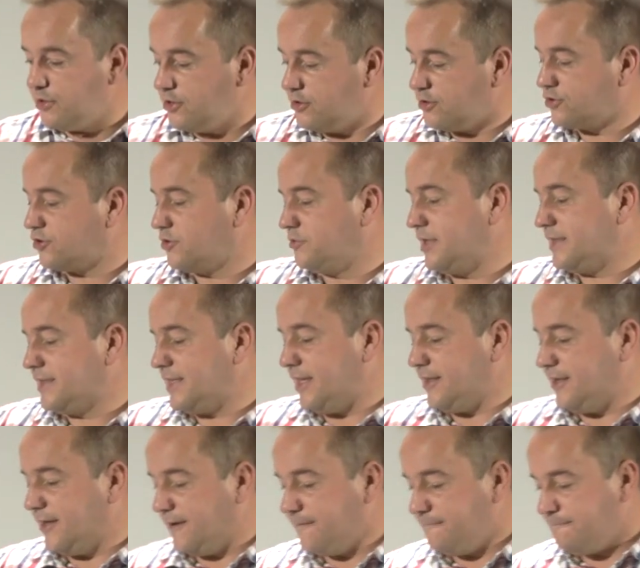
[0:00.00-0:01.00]
ilością
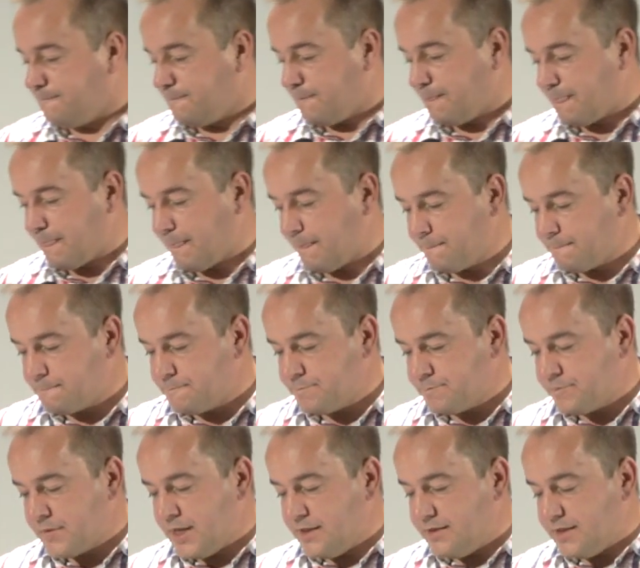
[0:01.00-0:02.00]
jedzenia,
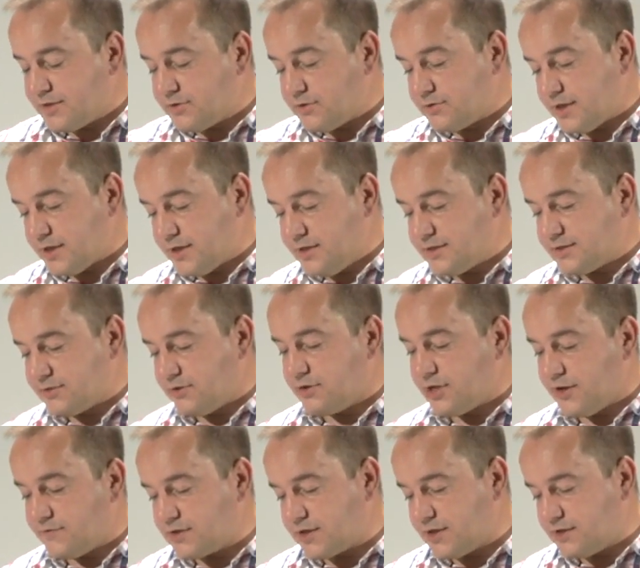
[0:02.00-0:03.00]
na co ta
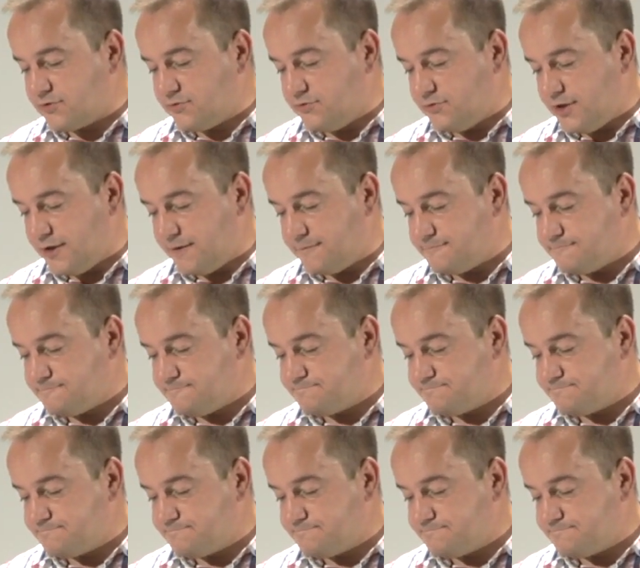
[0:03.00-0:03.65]
historia wskazuje?